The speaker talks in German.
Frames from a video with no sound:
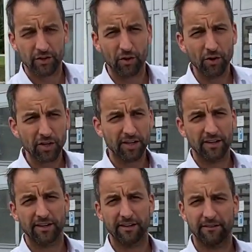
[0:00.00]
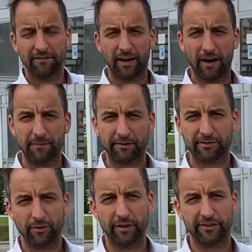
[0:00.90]
doch wir haben
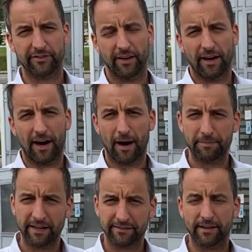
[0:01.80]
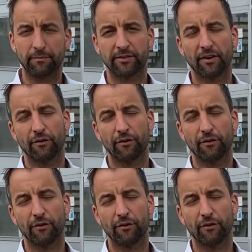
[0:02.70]
etwas Neues. Ab jetzt gibt es